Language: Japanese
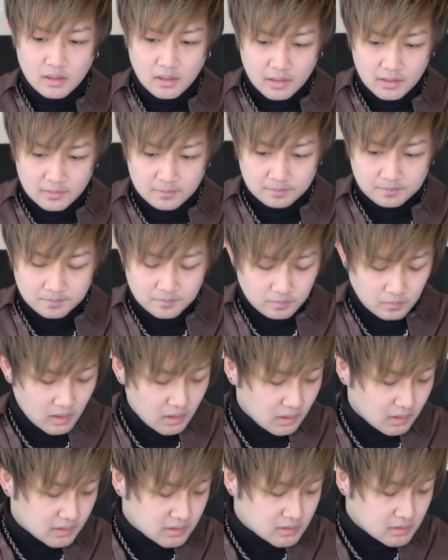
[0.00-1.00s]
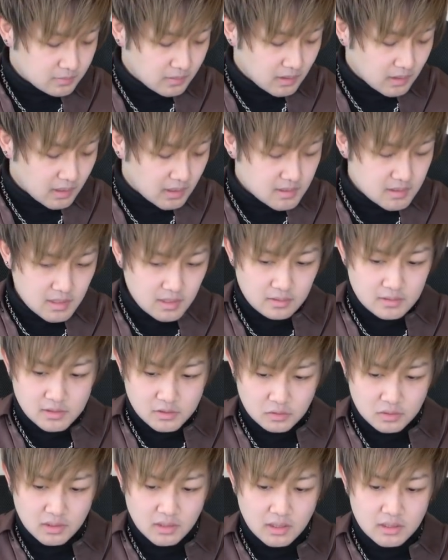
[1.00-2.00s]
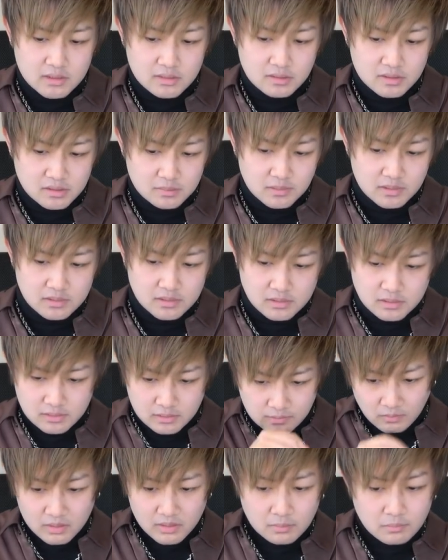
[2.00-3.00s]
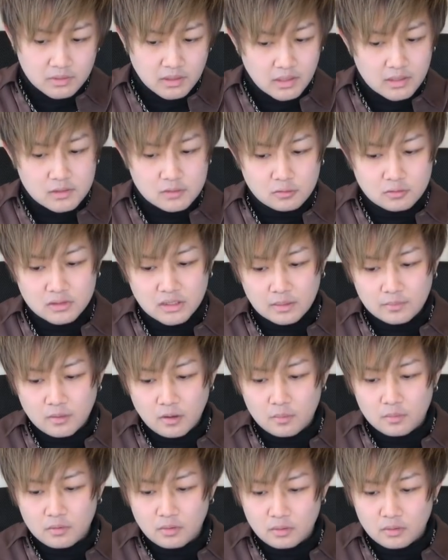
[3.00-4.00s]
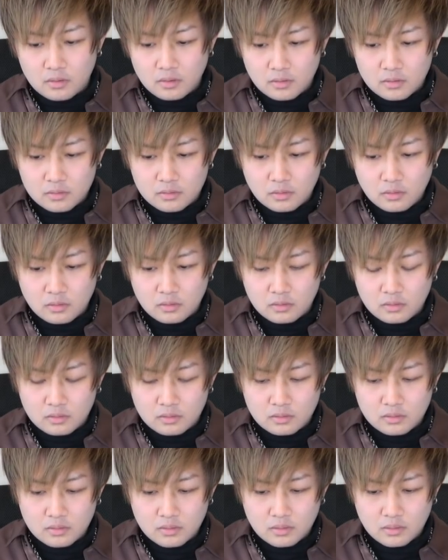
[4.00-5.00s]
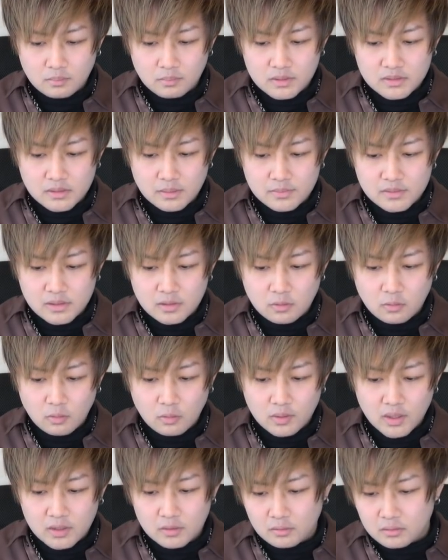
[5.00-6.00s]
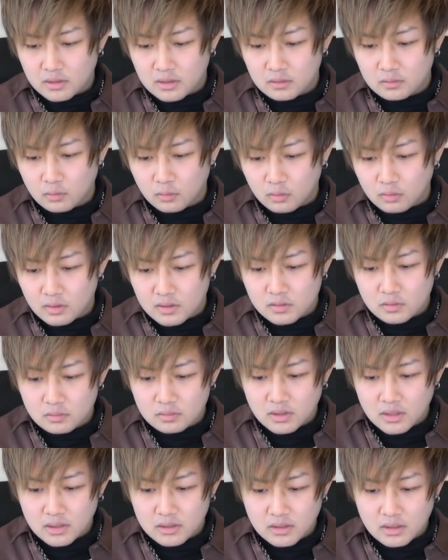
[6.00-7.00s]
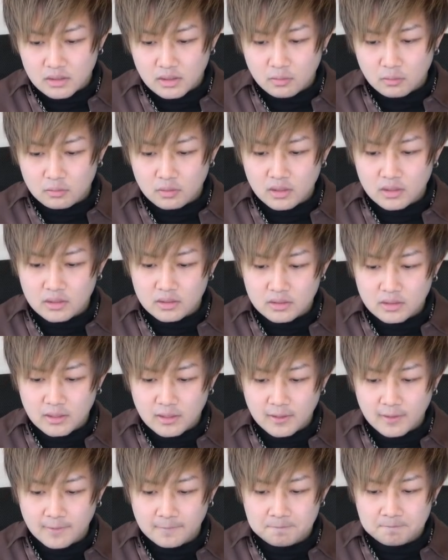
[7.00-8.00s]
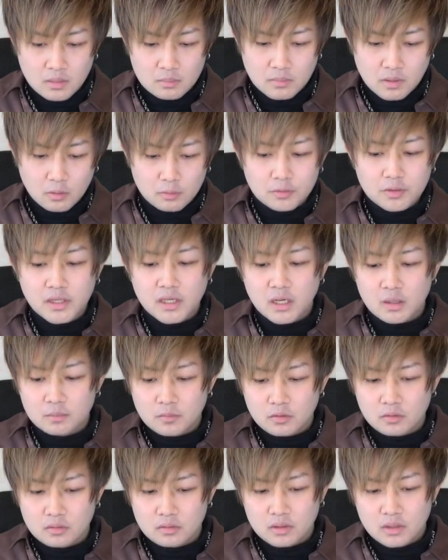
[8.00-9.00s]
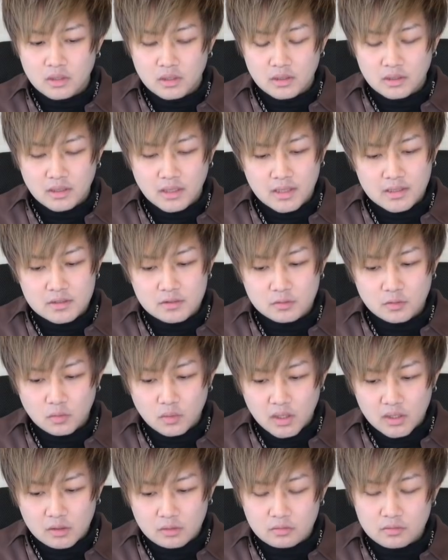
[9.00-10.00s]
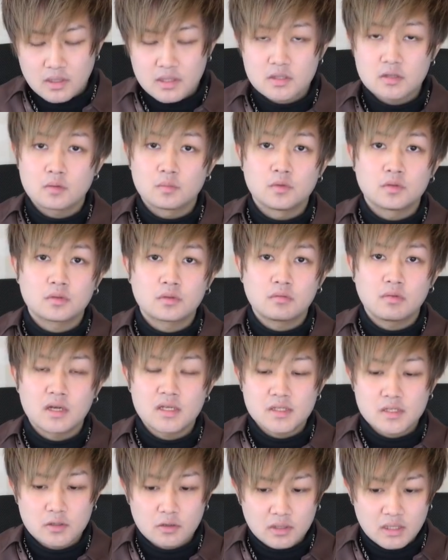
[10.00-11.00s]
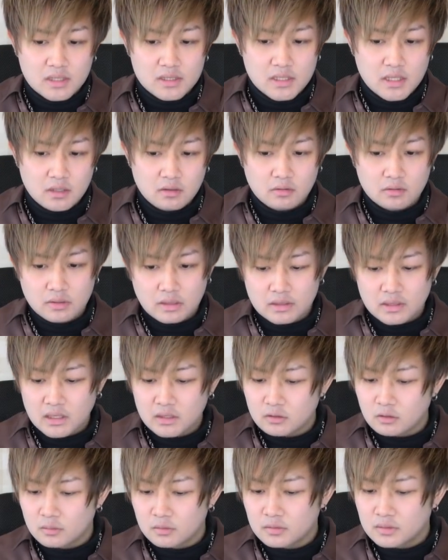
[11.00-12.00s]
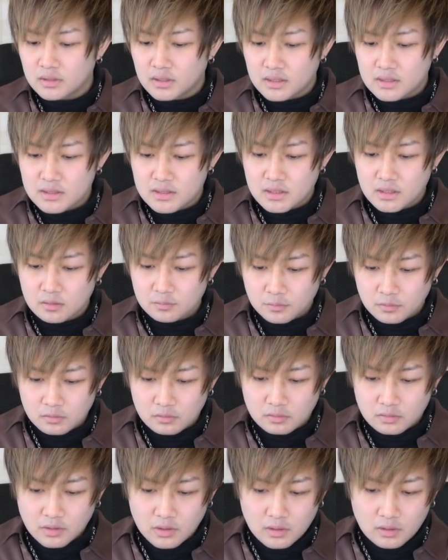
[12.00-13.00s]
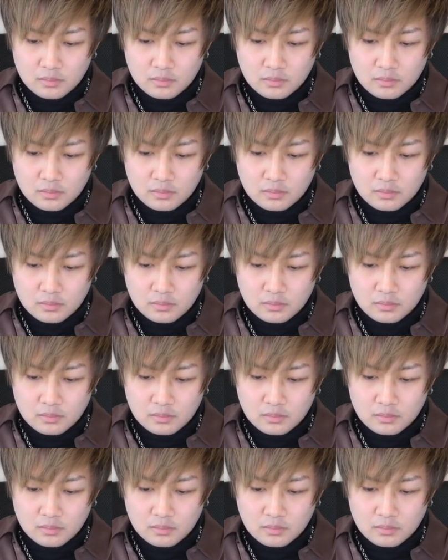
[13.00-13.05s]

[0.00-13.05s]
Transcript: はい。まあ、一番活躍しそうな感じはします。まあ、でも現状ダメオブロックのめちゃめちゃ高難易度っていうところはそんなに出てこないんで、まあ、このキャラも現状どっかのクエストをぶっ壊すような性能ではないと思うんですけども